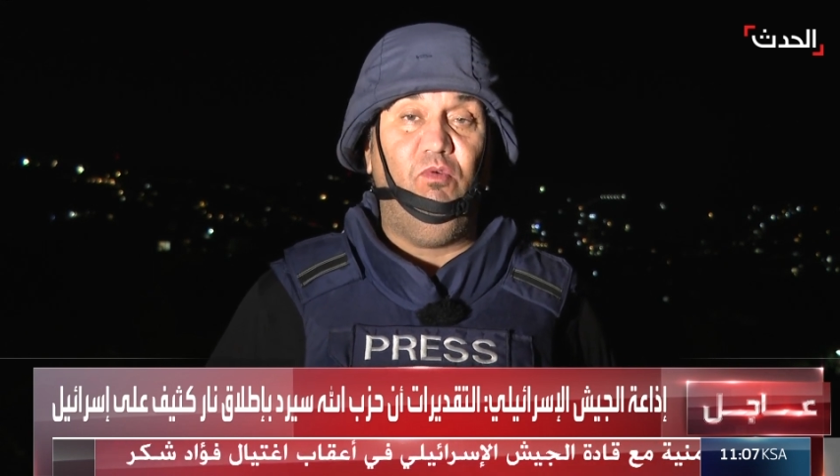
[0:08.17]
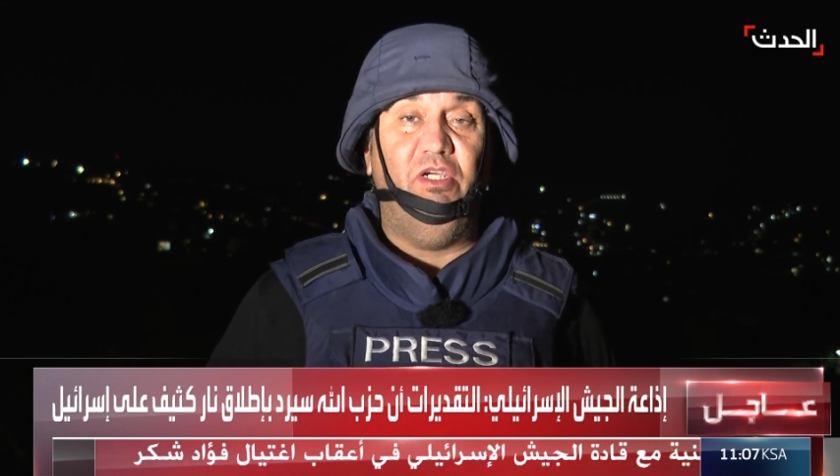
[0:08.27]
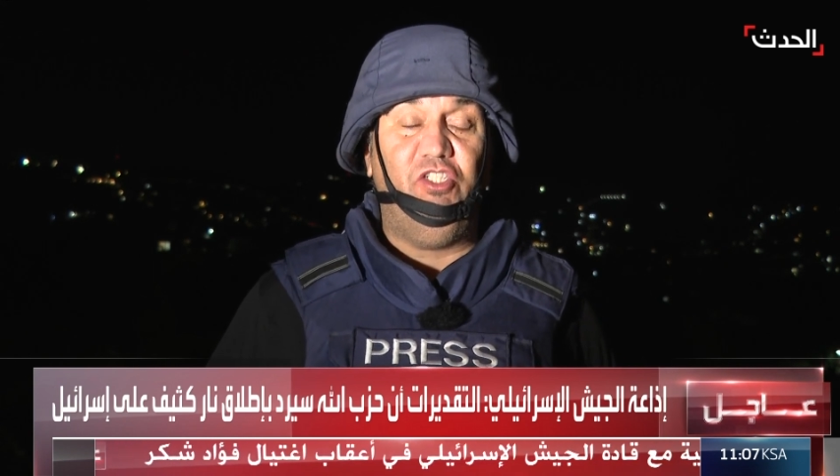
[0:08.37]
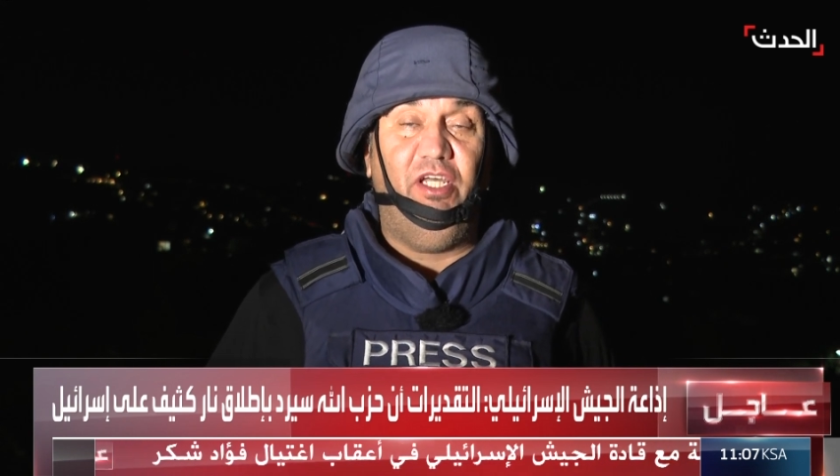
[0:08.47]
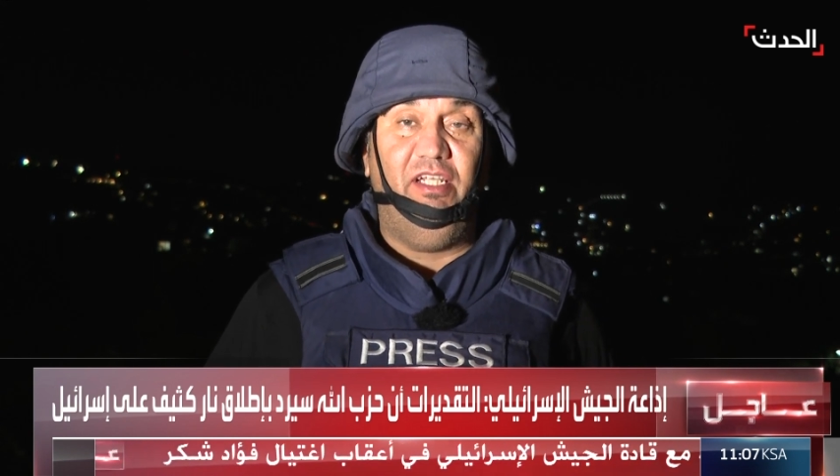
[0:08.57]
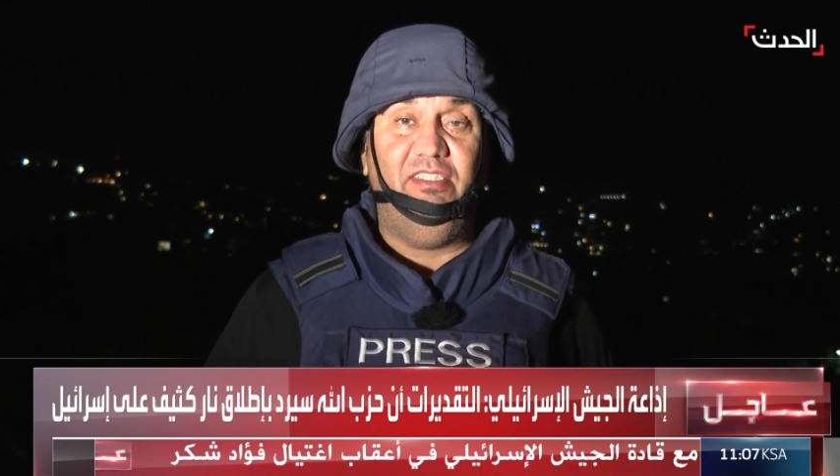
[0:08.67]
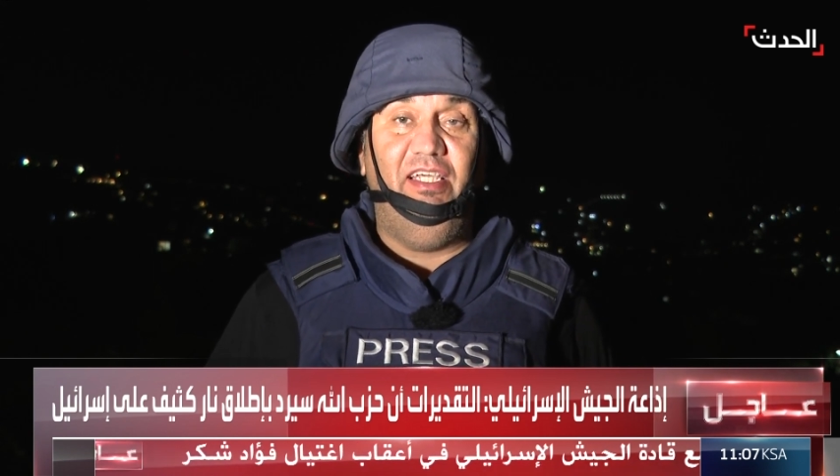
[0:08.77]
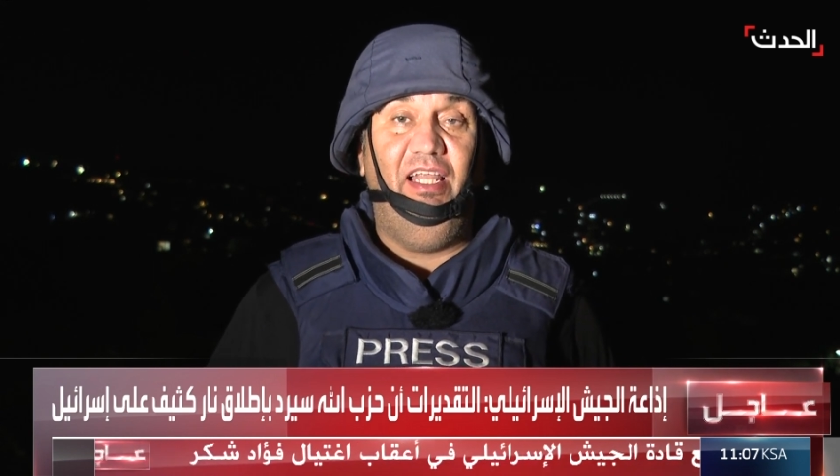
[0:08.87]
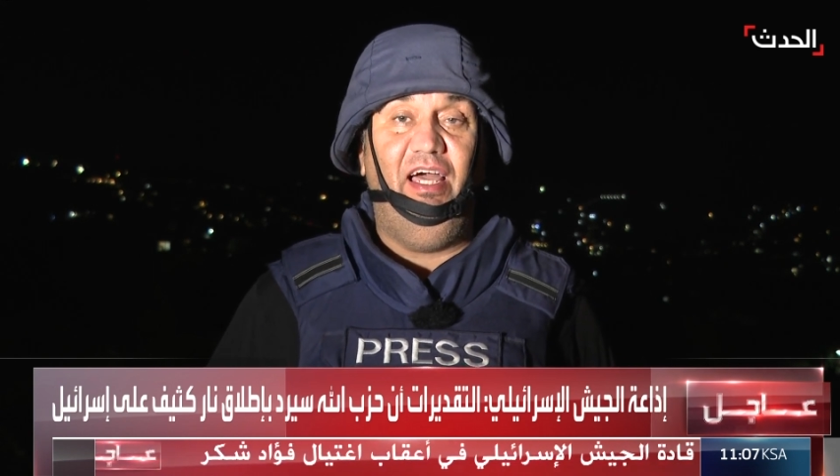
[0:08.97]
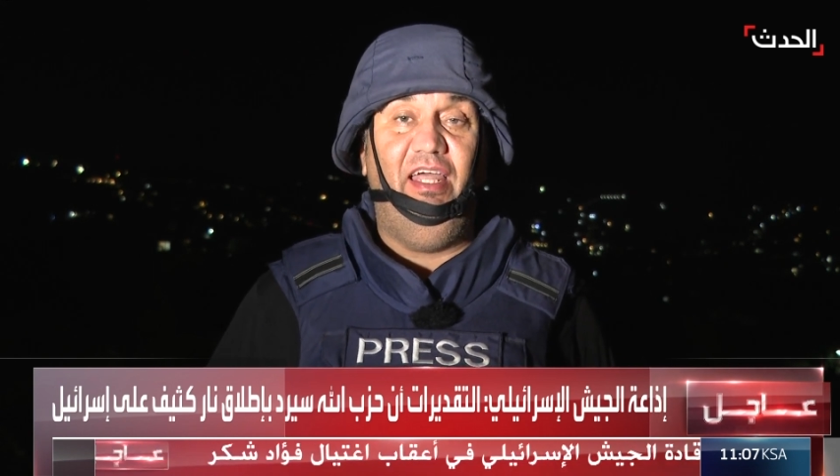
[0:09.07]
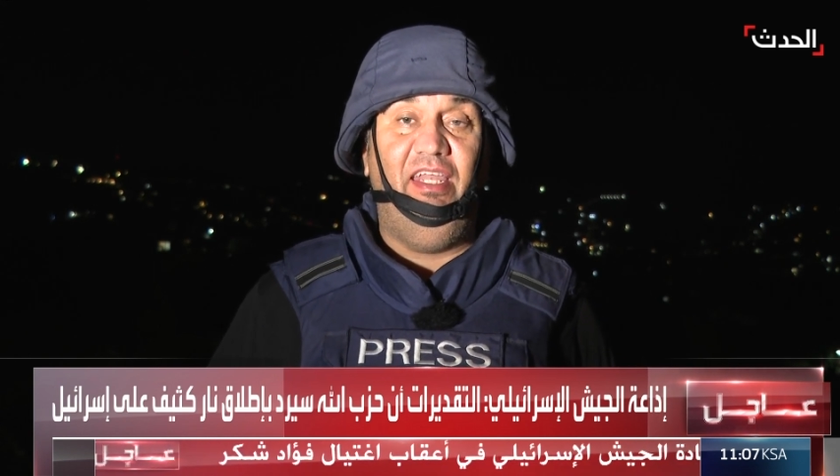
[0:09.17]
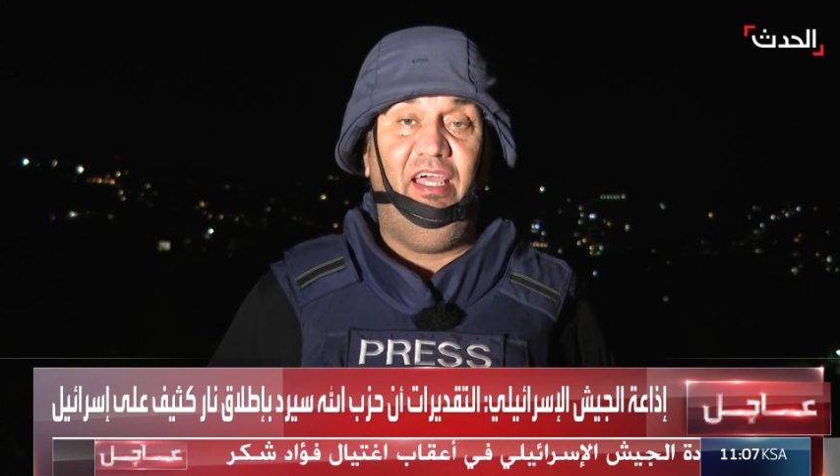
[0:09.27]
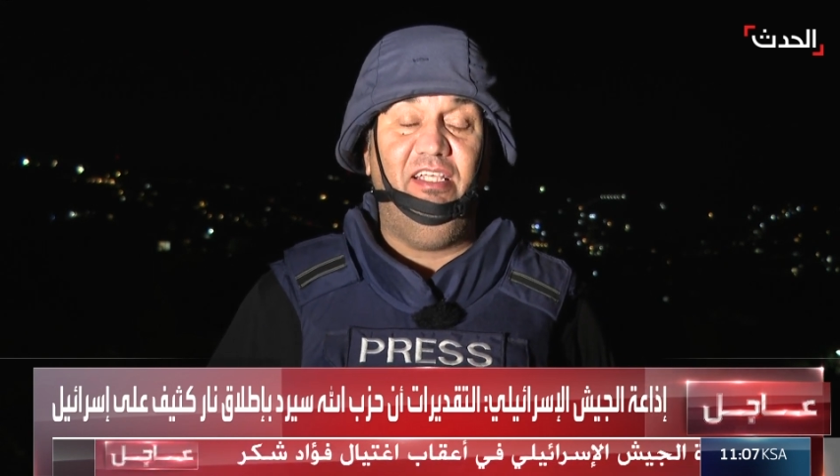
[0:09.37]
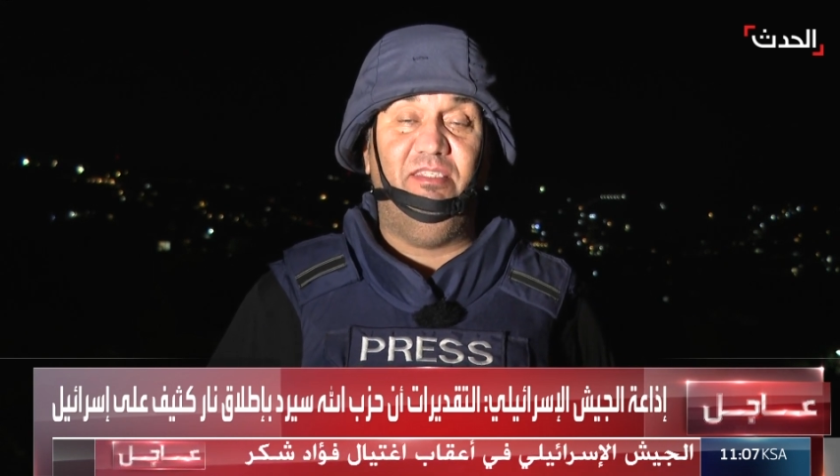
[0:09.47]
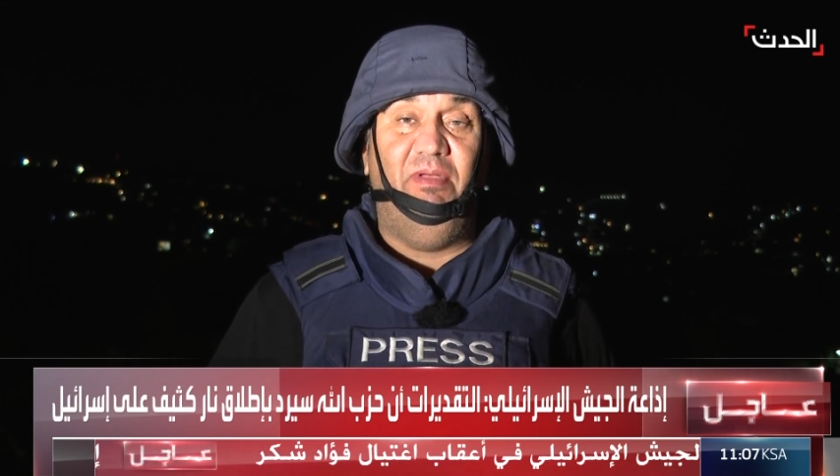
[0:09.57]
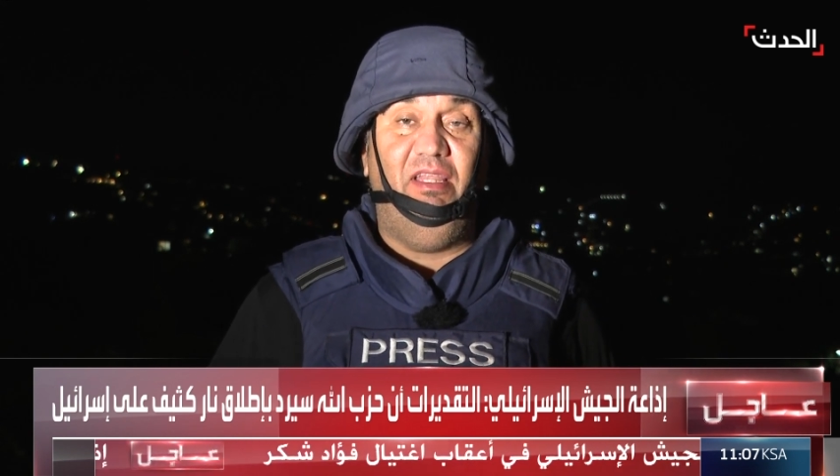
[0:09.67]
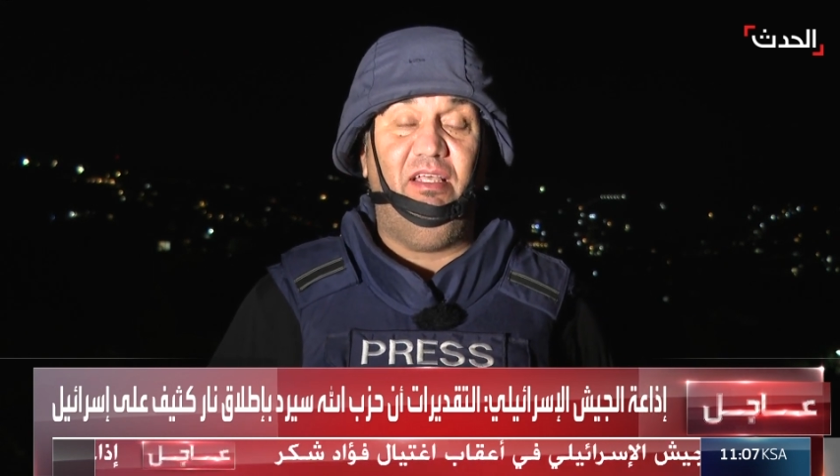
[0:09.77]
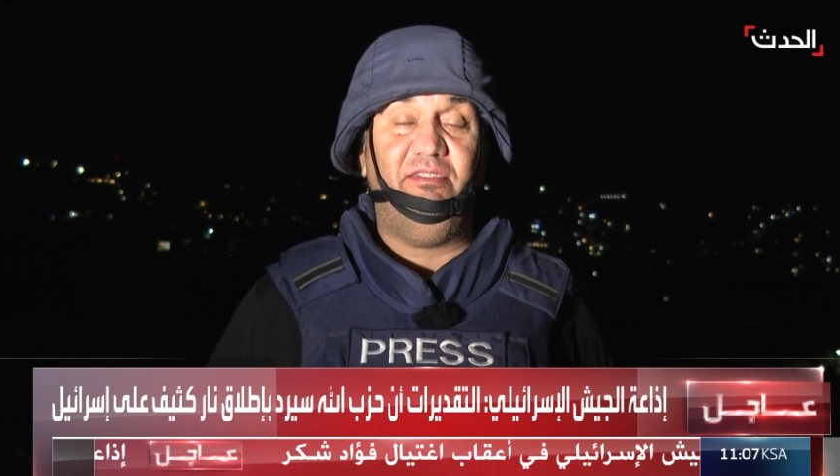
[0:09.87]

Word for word: واشارت الى ان حزب الله